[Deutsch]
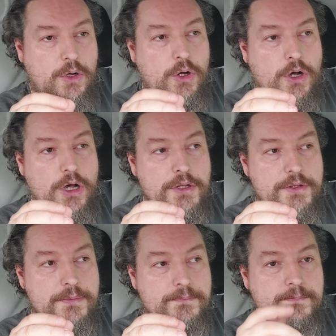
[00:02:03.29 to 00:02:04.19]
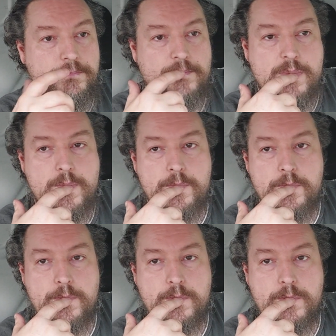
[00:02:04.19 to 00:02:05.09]
Und,
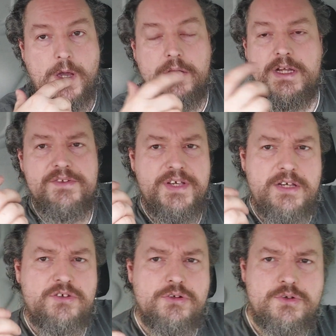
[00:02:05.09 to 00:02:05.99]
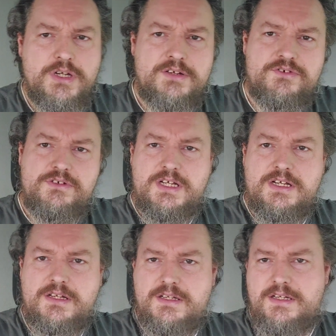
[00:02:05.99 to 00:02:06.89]
und dann sehe ich schon so, dann,
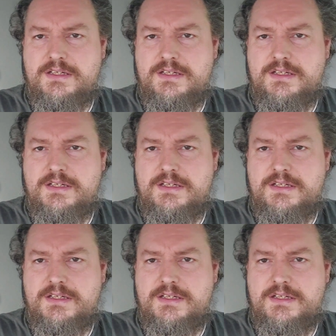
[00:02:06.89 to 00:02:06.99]
da,